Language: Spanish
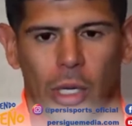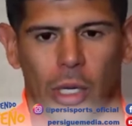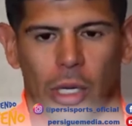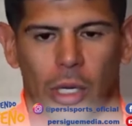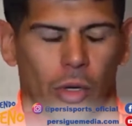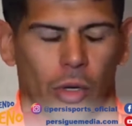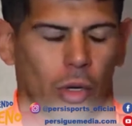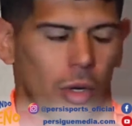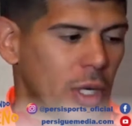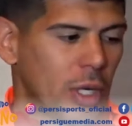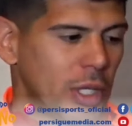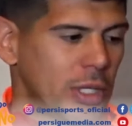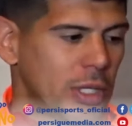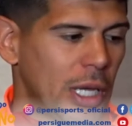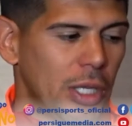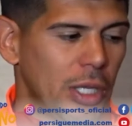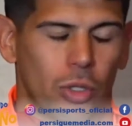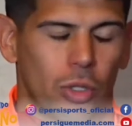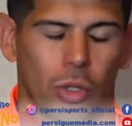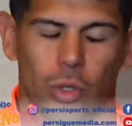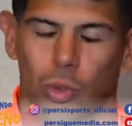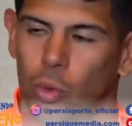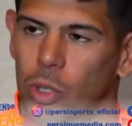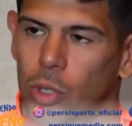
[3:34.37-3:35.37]
creo que lo que se ha
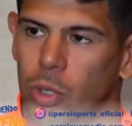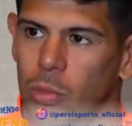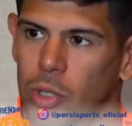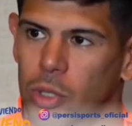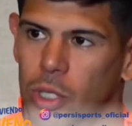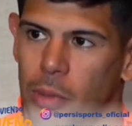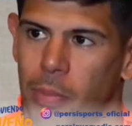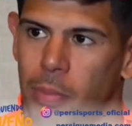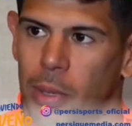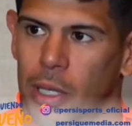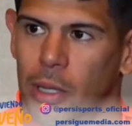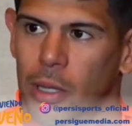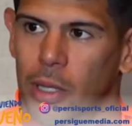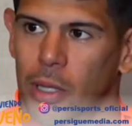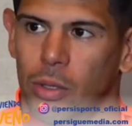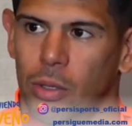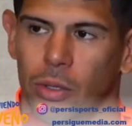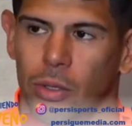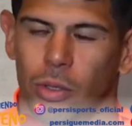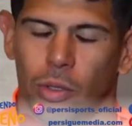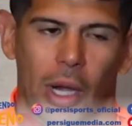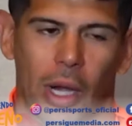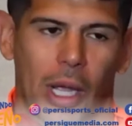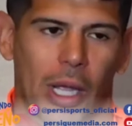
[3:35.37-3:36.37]
hecho estos últimos tres
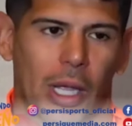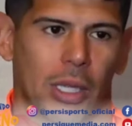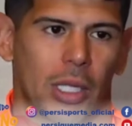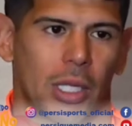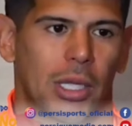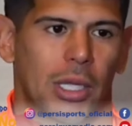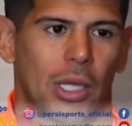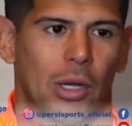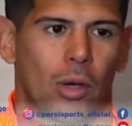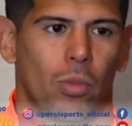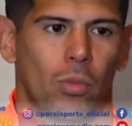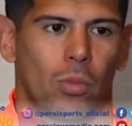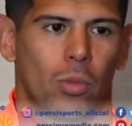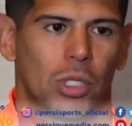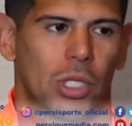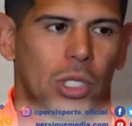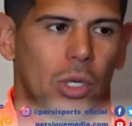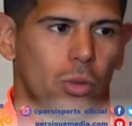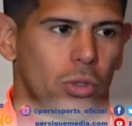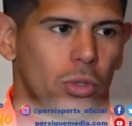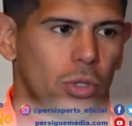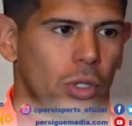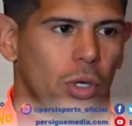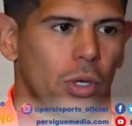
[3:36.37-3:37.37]
partidos, toda la gente está con mucha
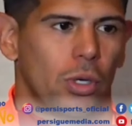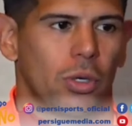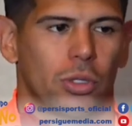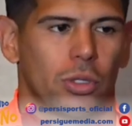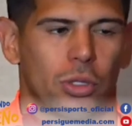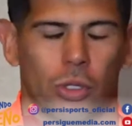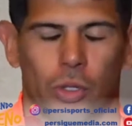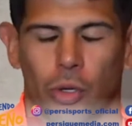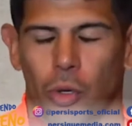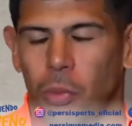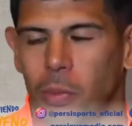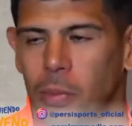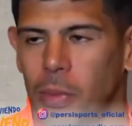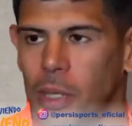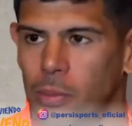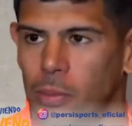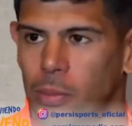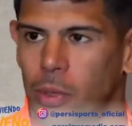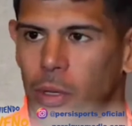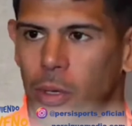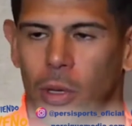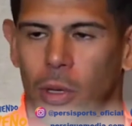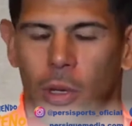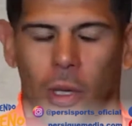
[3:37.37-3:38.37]
ilusión, nosotros
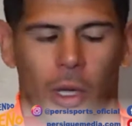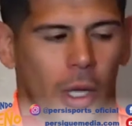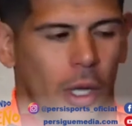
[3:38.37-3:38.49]
mismos,